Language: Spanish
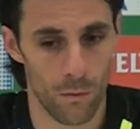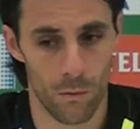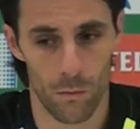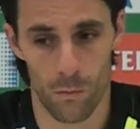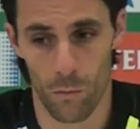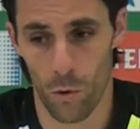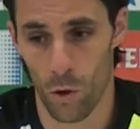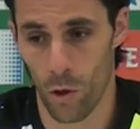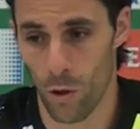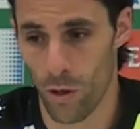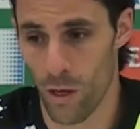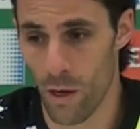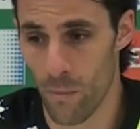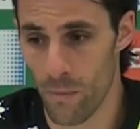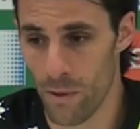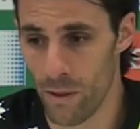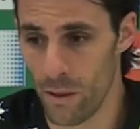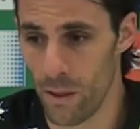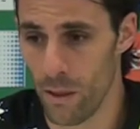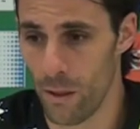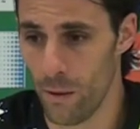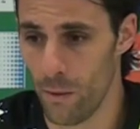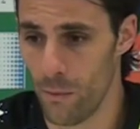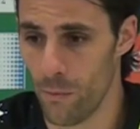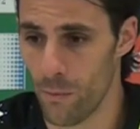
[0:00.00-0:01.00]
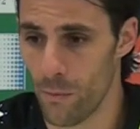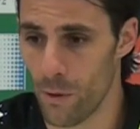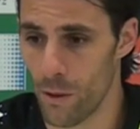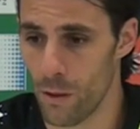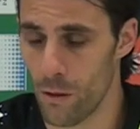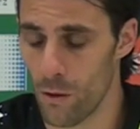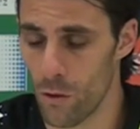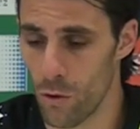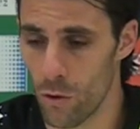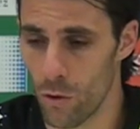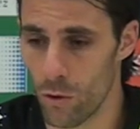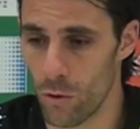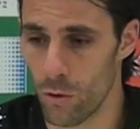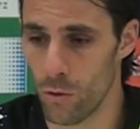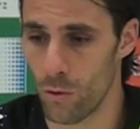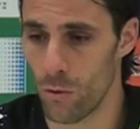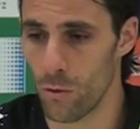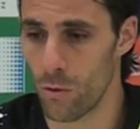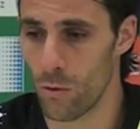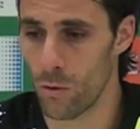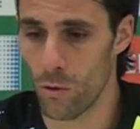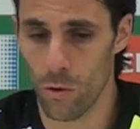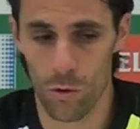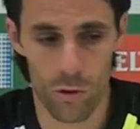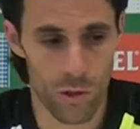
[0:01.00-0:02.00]
bueno, realmente
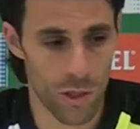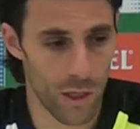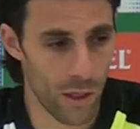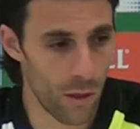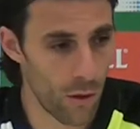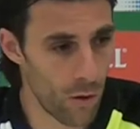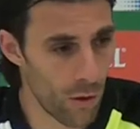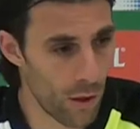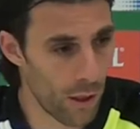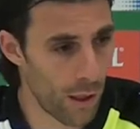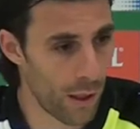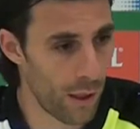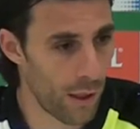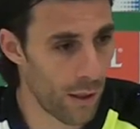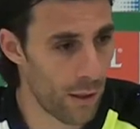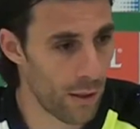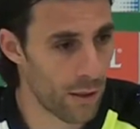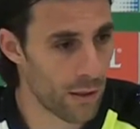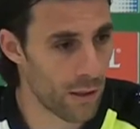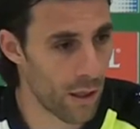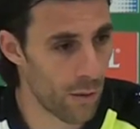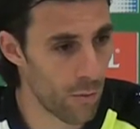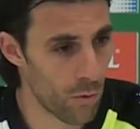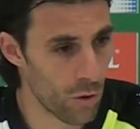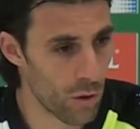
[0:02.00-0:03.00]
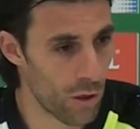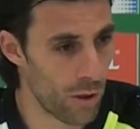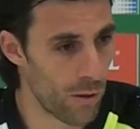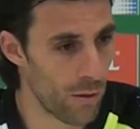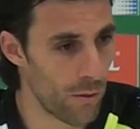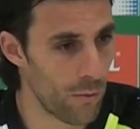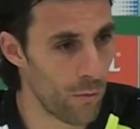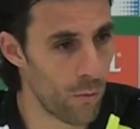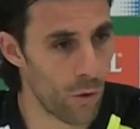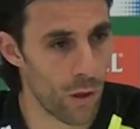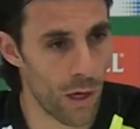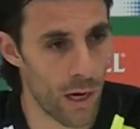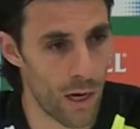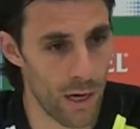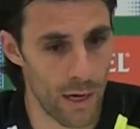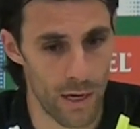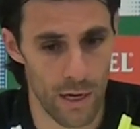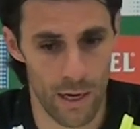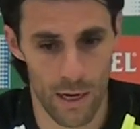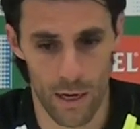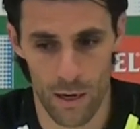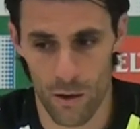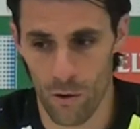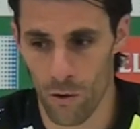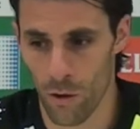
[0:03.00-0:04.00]
yo considero que estamos en buena
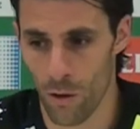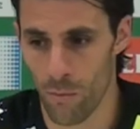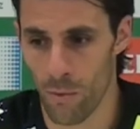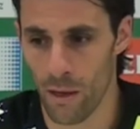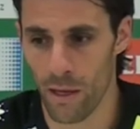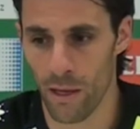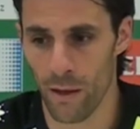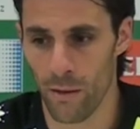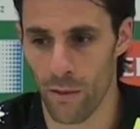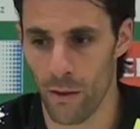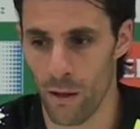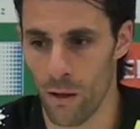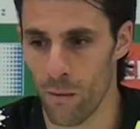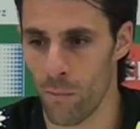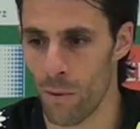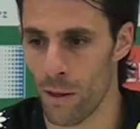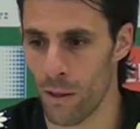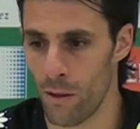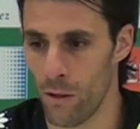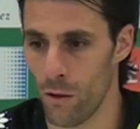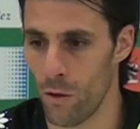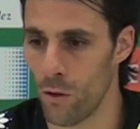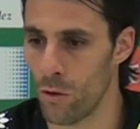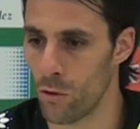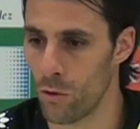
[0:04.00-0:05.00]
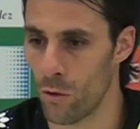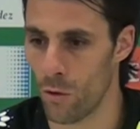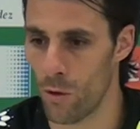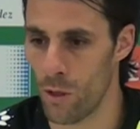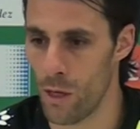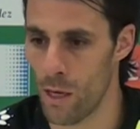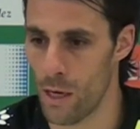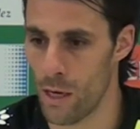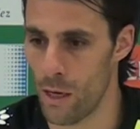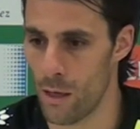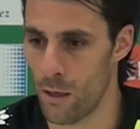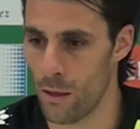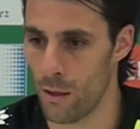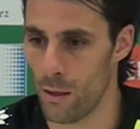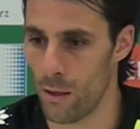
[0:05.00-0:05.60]
línea, ¿no? Al margen del partido del otro día.